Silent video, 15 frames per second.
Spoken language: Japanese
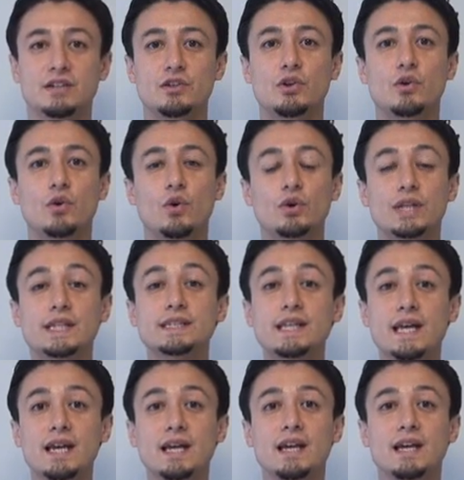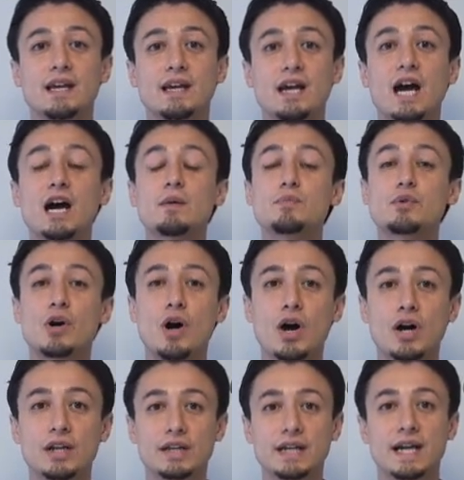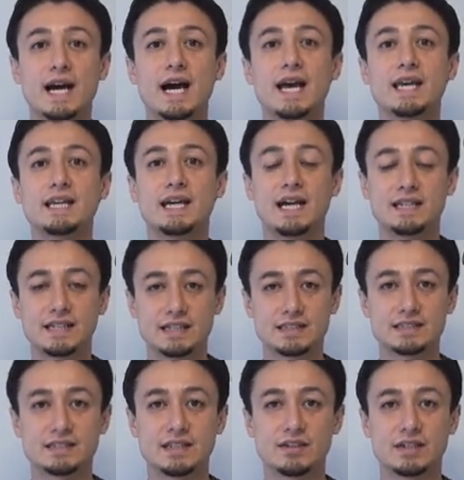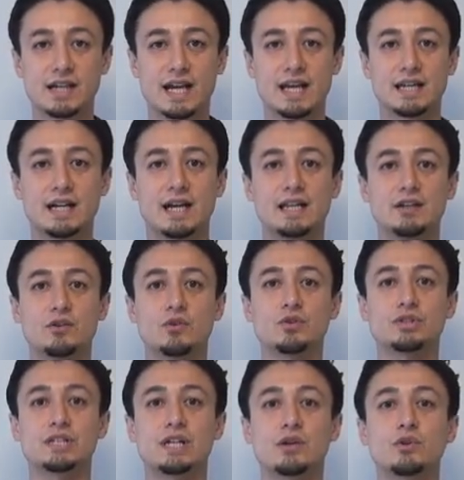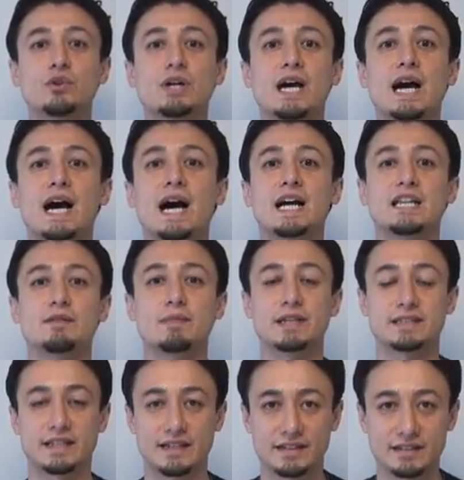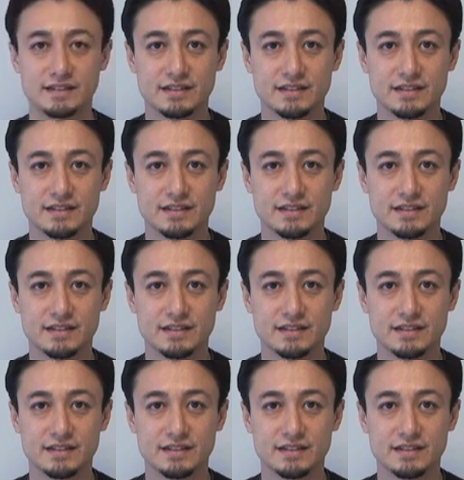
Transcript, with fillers: 旅行ですね abroad 海外ですなので海外旅行したことがありません